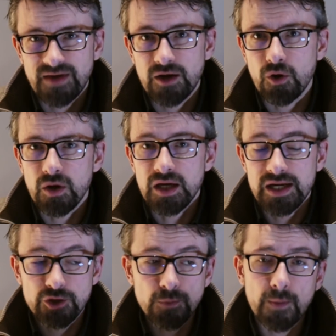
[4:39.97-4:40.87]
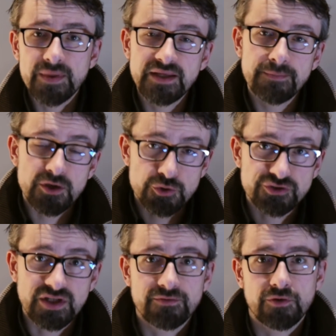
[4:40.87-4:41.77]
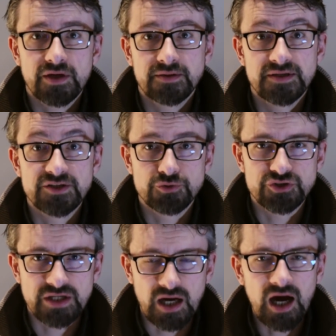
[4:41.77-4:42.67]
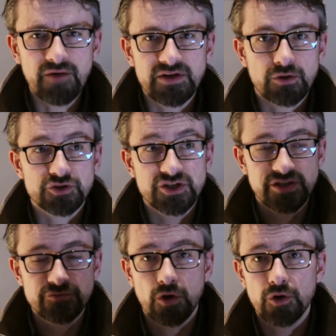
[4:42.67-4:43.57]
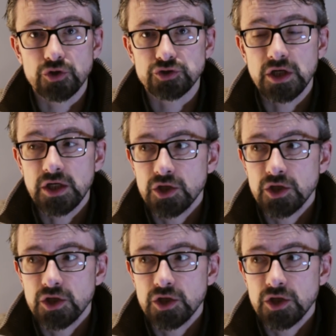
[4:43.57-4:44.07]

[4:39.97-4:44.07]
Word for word: Alors, les deux premiers débats juste avant étaient des sujets graves, et quand je les ai vus en loge,